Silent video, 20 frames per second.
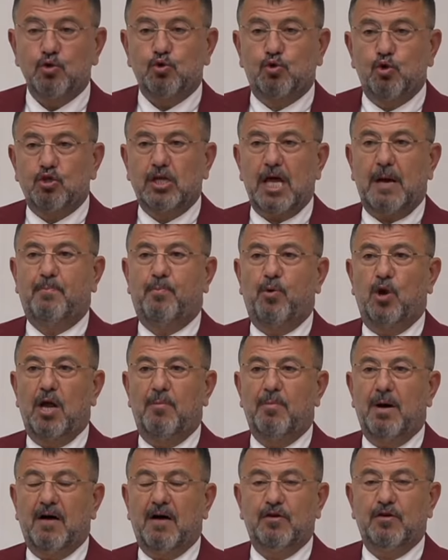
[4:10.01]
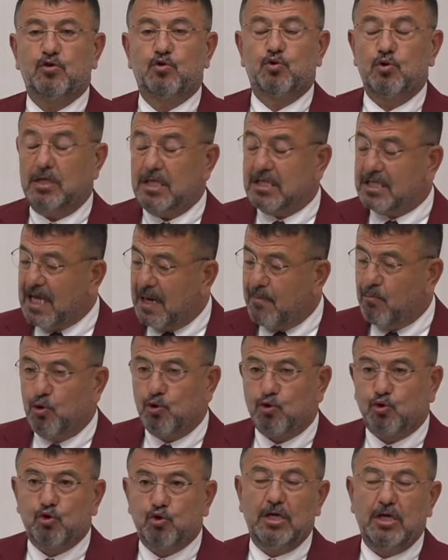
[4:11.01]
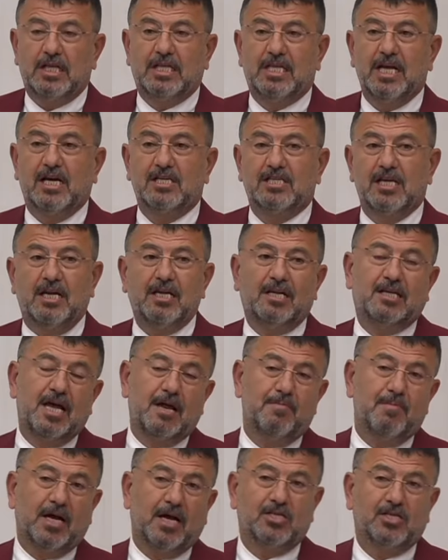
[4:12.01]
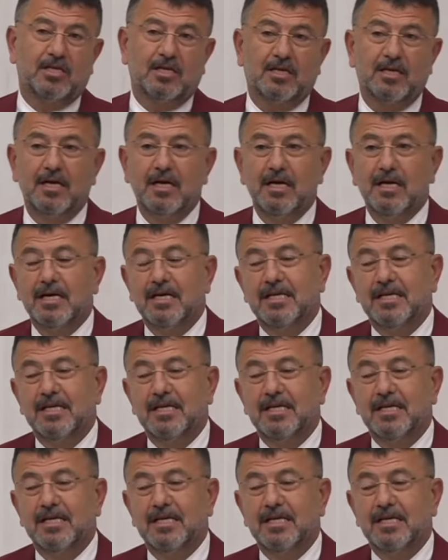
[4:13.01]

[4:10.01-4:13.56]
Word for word: Su depolamak ve İstanbul'un su ihtiyaçlarını gidermek için.